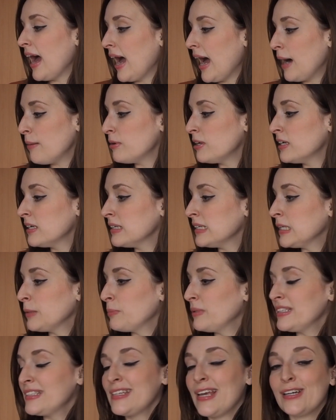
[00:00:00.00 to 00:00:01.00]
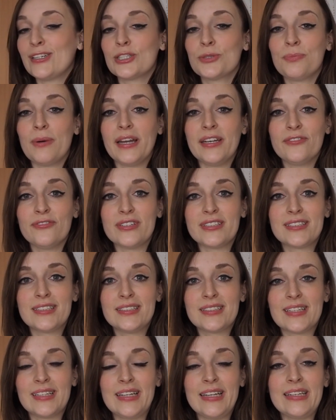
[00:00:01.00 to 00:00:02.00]
Aber ich bin sehr gespannt, was
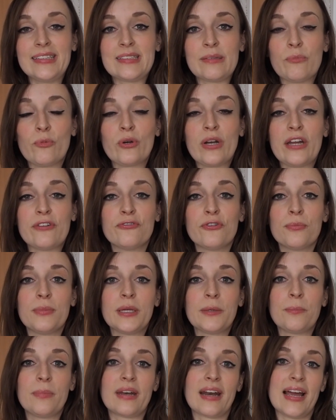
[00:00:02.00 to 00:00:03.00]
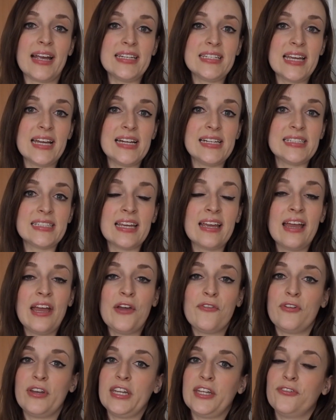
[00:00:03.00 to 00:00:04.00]
dieser Lesemonat für mich bereithält.
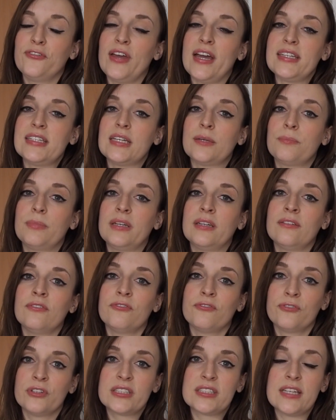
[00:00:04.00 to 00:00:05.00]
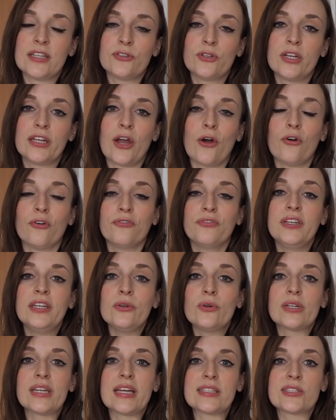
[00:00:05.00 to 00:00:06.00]
Wenn ich fertig bin, wird es natürlich auch ein
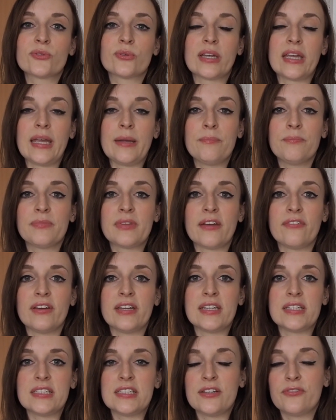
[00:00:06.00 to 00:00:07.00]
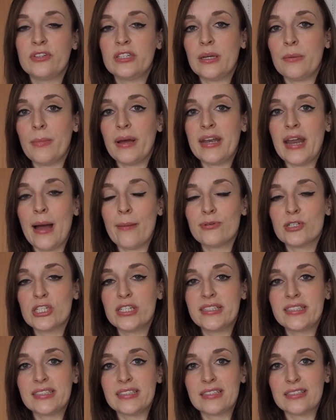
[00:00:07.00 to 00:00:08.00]
Video dazu geben. Da werdet ihr wieder mein
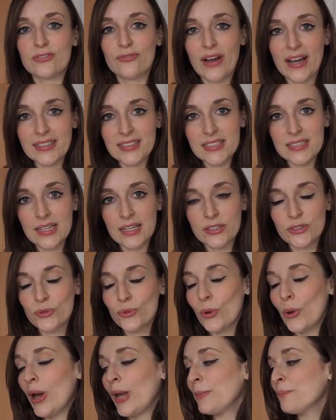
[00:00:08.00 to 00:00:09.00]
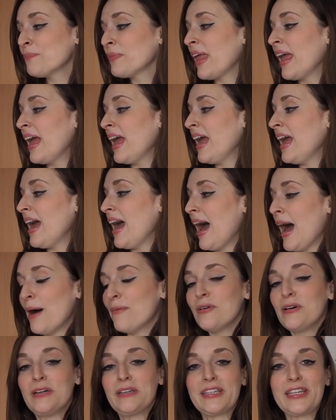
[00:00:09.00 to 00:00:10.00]
abschließendes Fazit dazu hören.
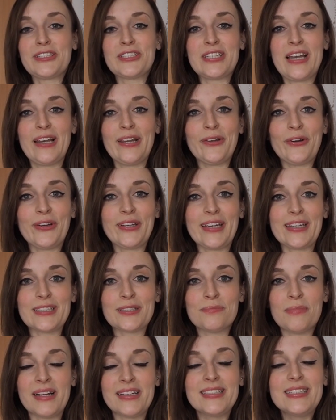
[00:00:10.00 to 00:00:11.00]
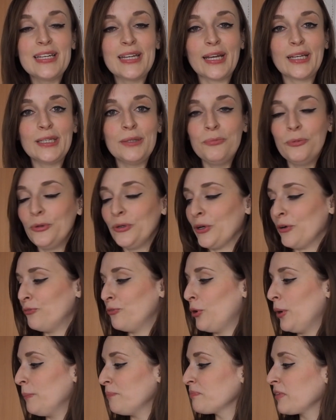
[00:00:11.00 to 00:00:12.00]
Aber jetzt stelle ich euch erstmal direkt die Bücher
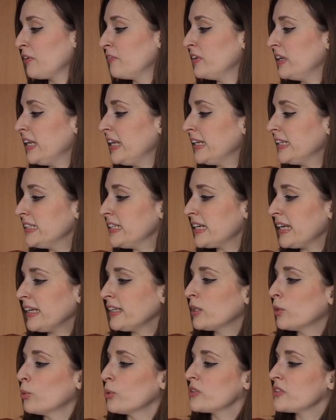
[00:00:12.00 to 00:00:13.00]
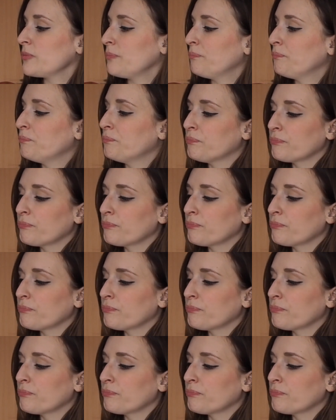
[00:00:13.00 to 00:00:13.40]
vor. Wir legen direkt los.